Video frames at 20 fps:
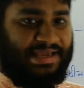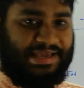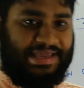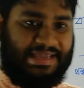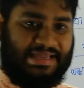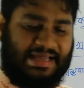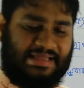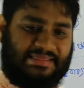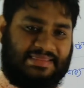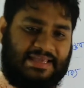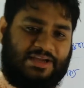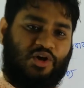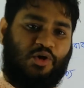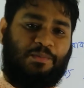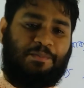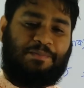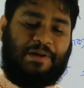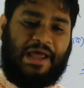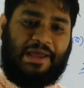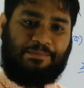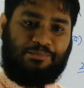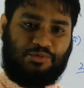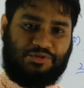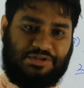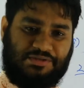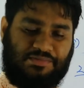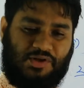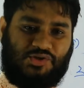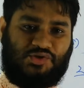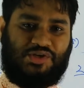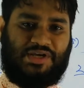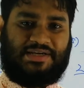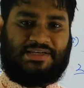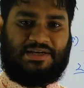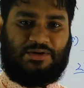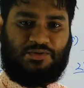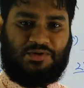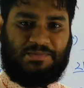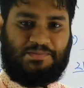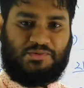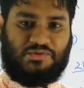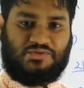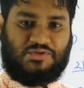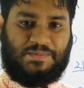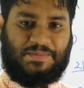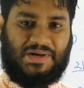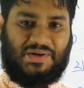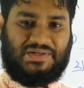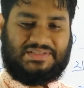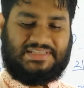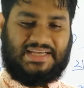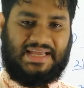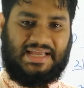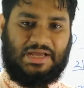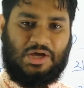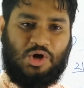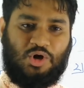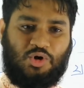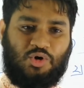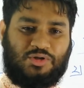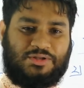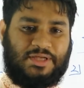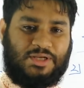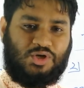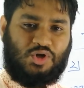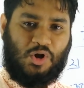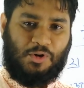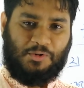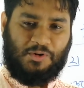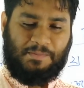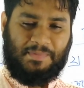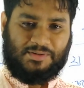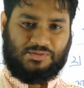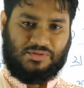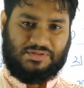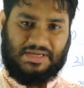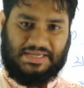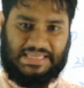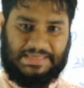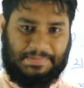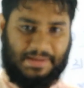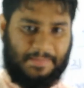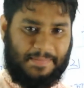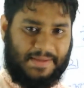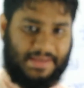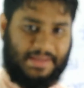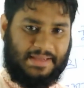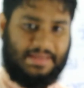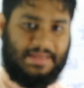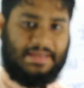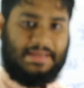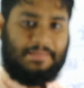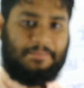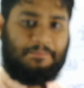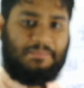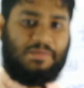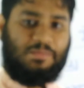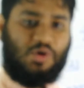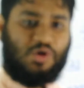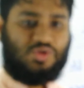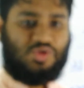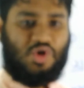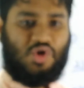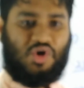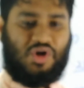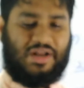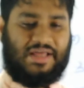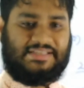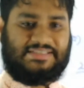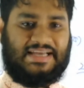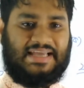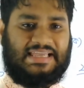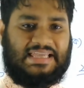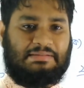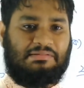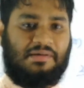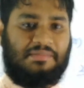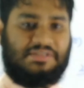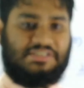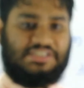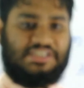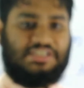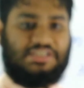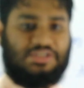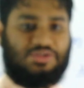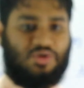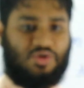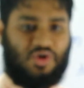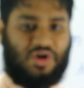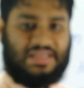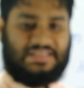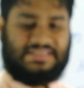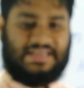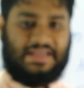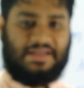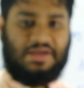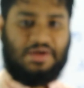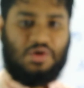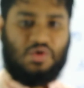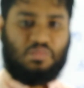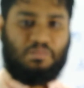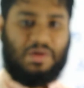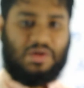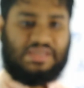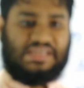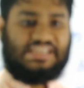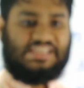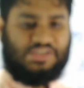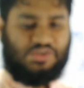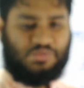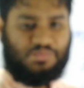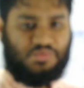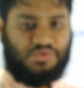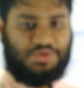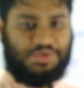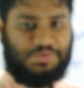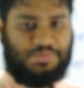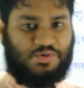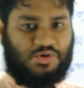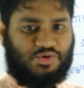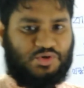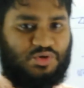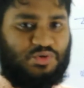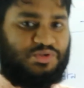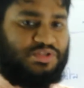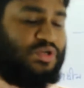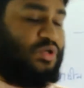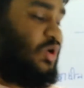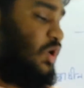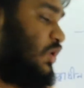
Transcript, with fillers: এইখান থেকেও প্রায় প্রতি বছরই একটা করে প্রশ্ন পাওয়া যায় অধীন খণ্ডবাক্যকে কিভাবে বিভক্ত করা যায় কিভাবে চিহ্নিত করা যায় বা কিসের উপর নির্ভর করে অধীন